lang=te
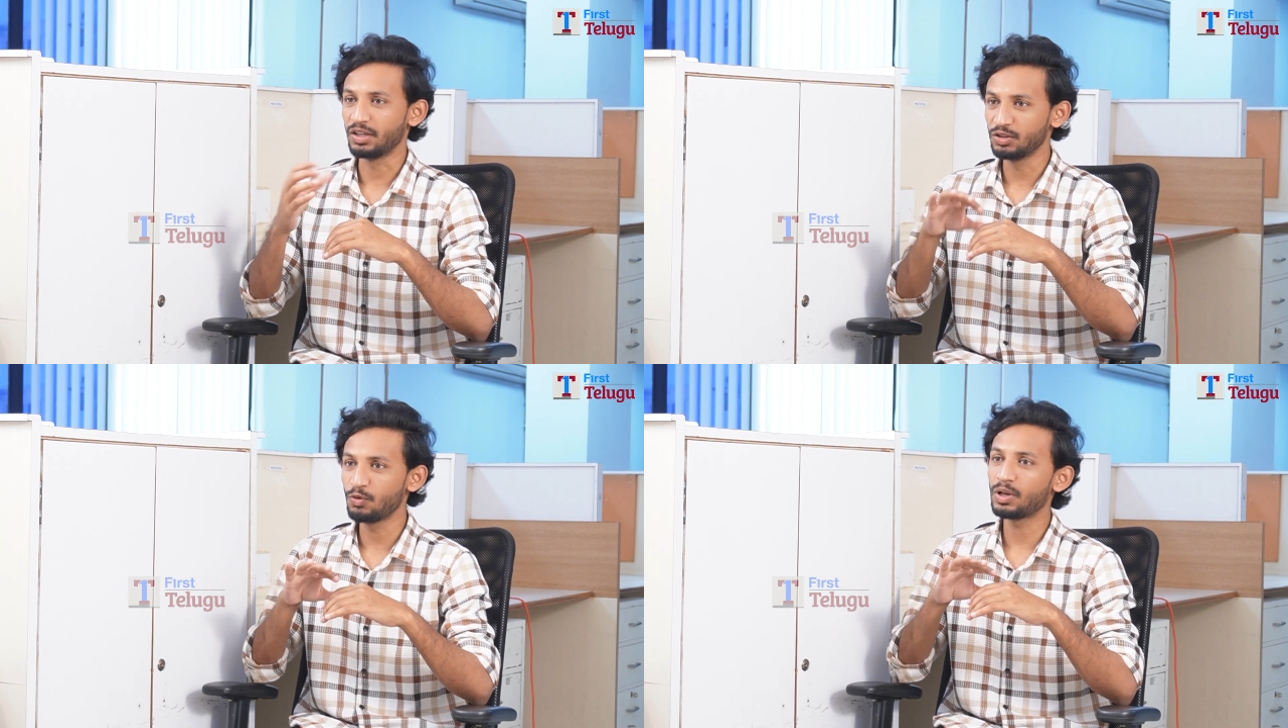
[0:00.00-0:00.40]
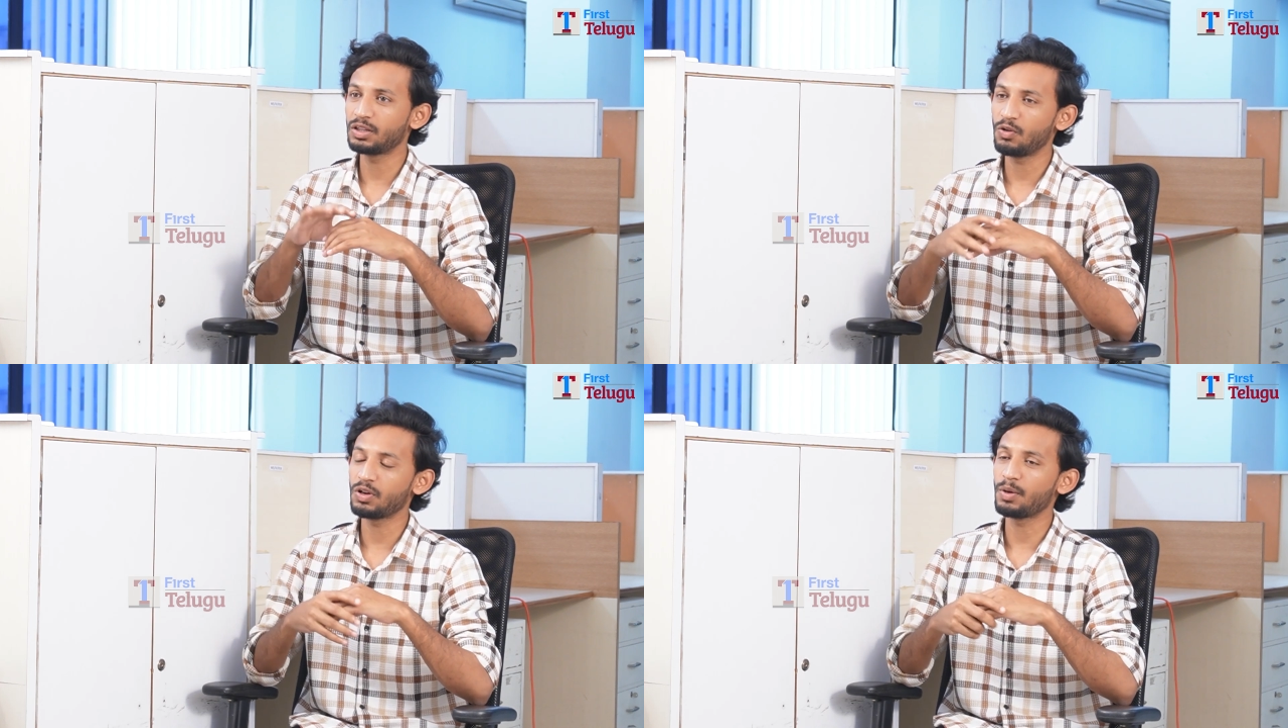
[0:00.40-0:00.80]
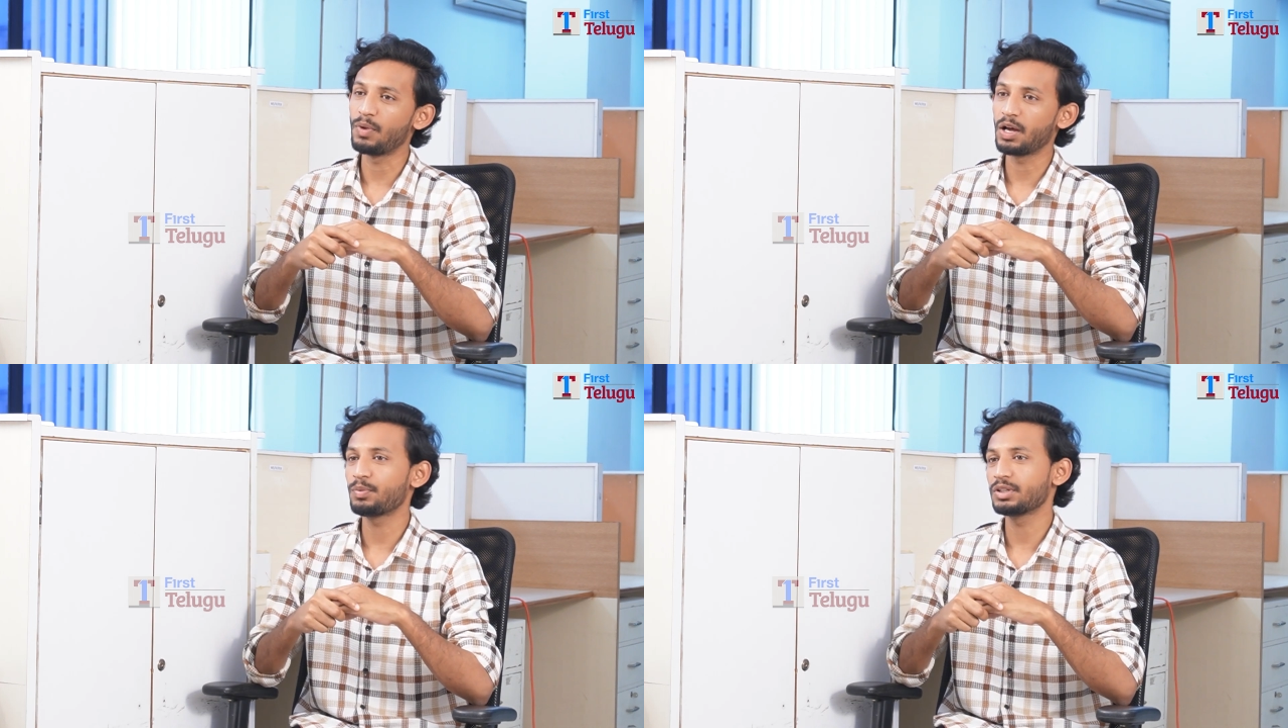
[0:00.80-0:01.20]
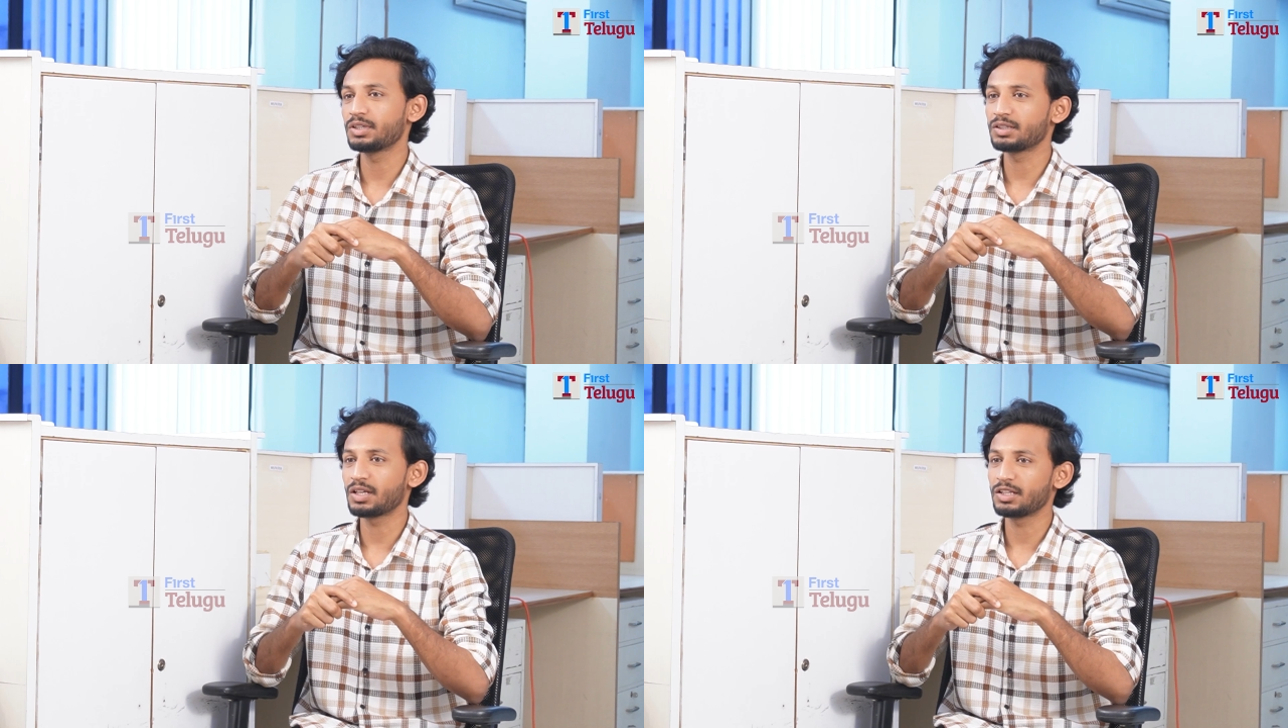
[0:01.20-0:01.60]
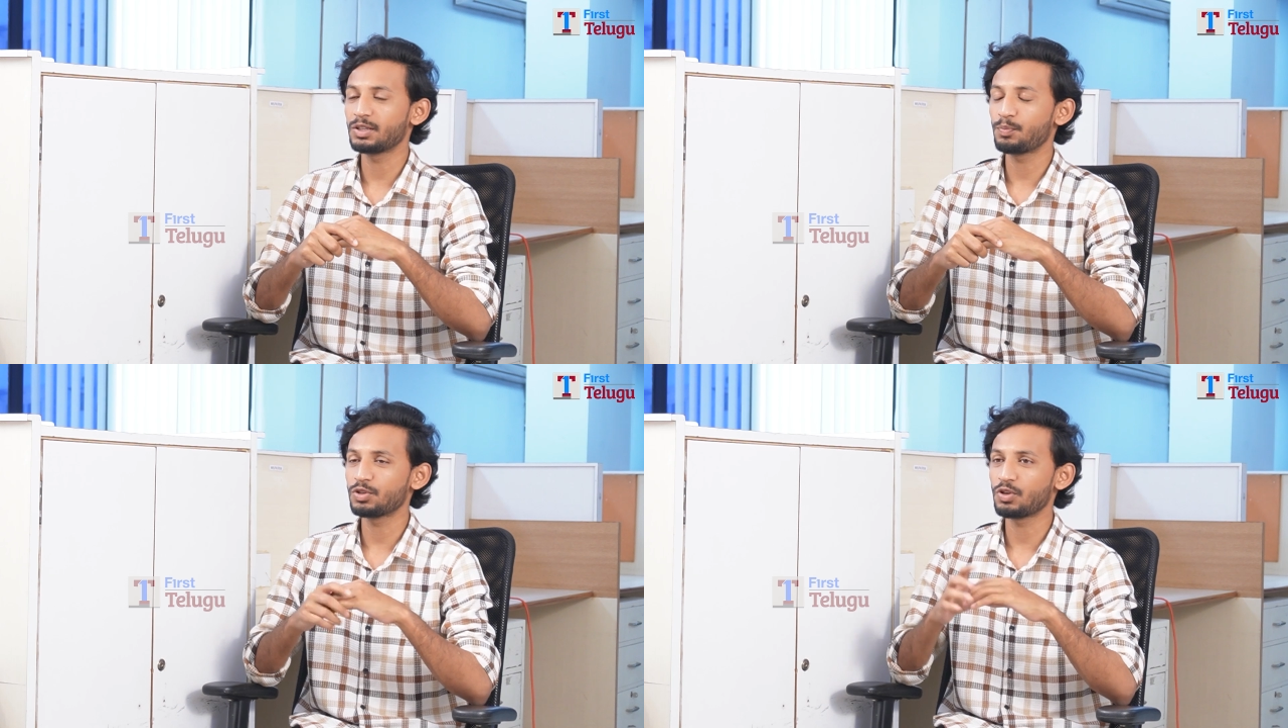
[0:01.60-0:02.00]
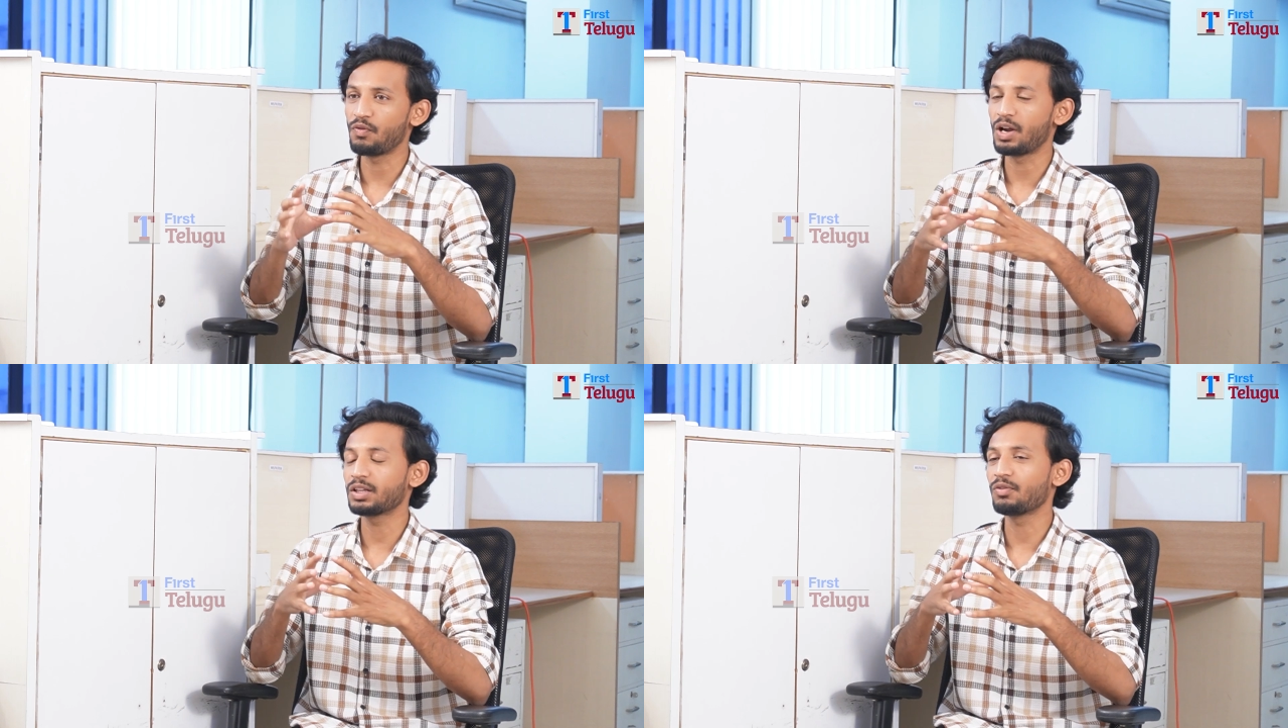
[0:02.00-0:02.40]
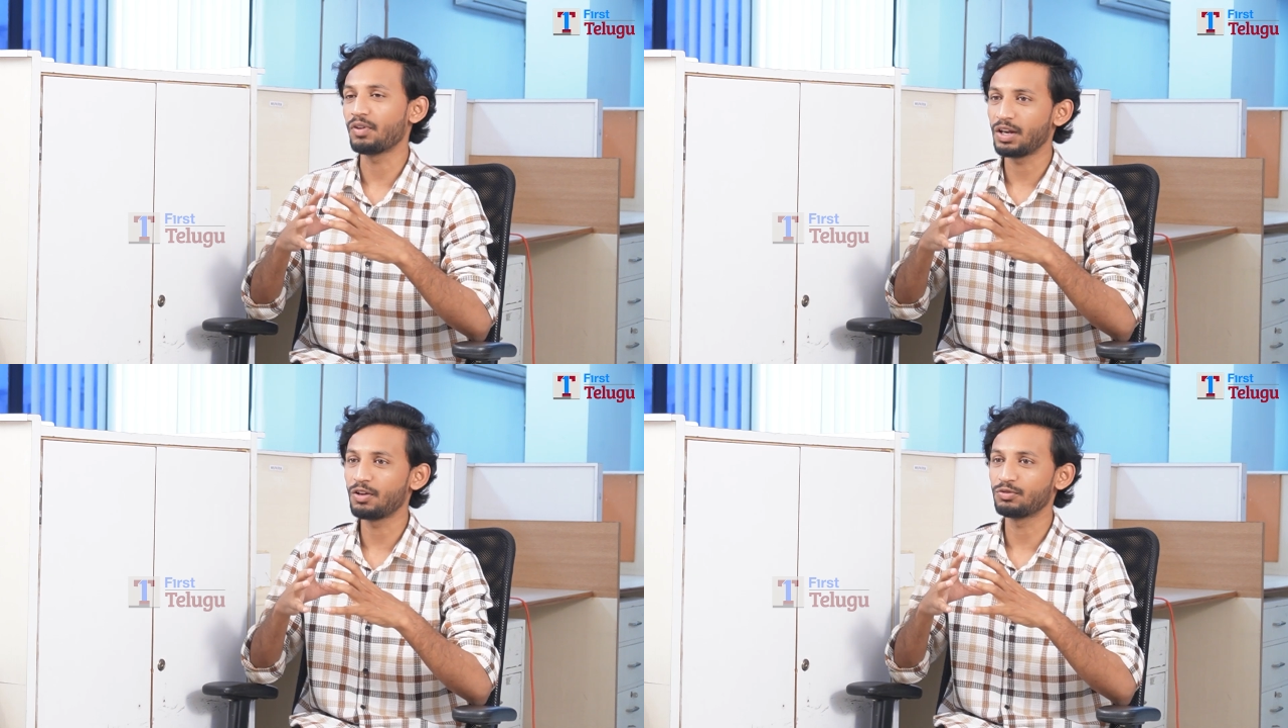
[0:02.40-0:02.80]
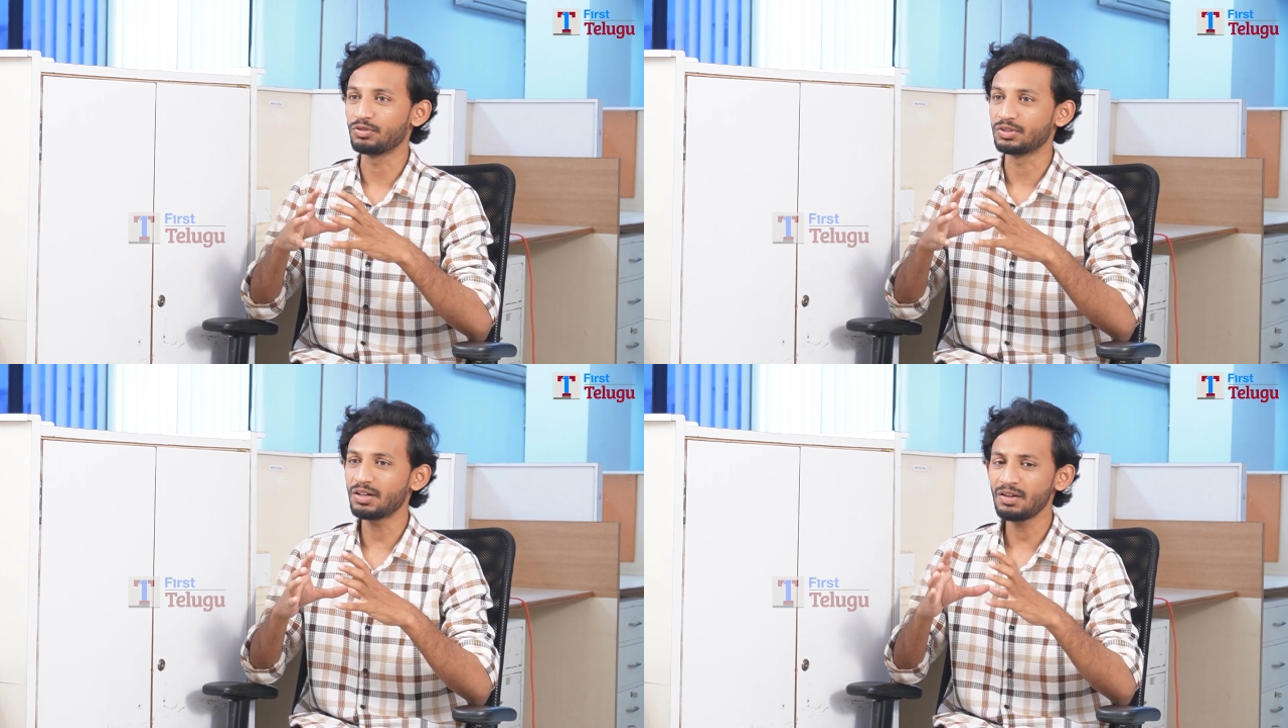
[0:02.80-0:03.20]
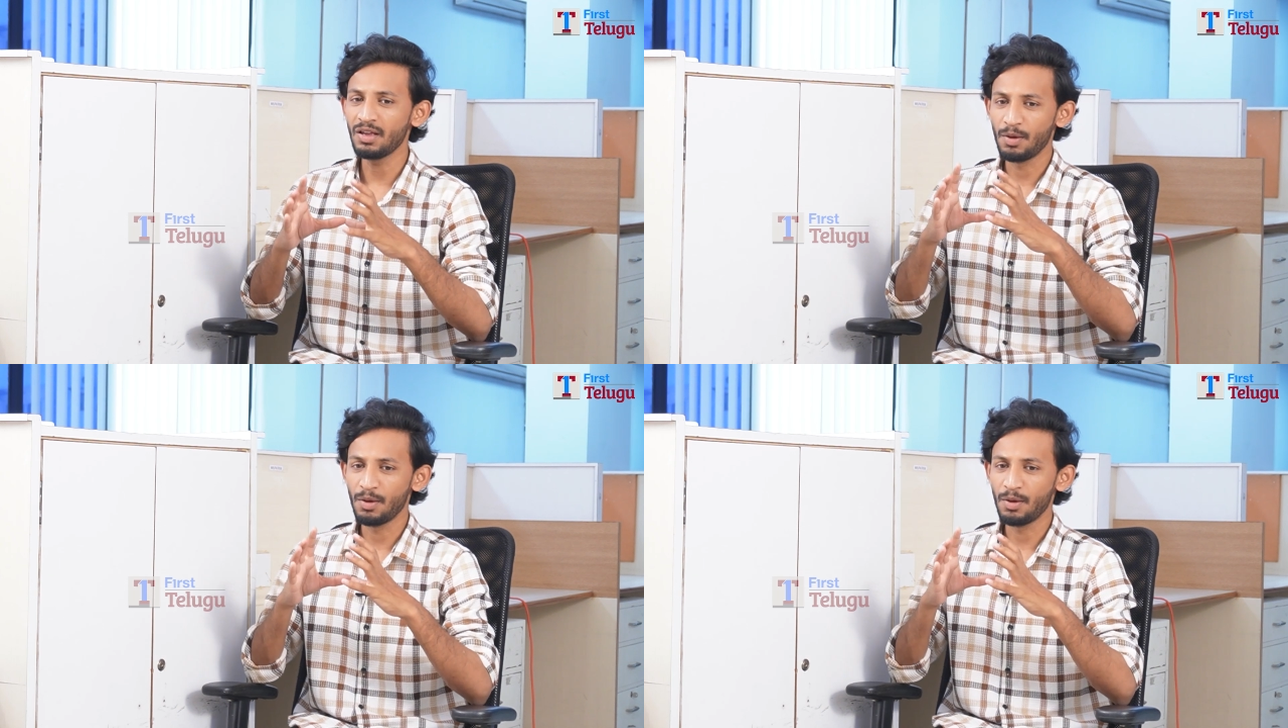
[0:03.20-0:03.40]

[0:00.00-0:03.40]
హిందూ మతంలోకి మార్పిడి చేశారని చెప్పేసి ఒక వార్త వైరల్ అవుతుంది సార్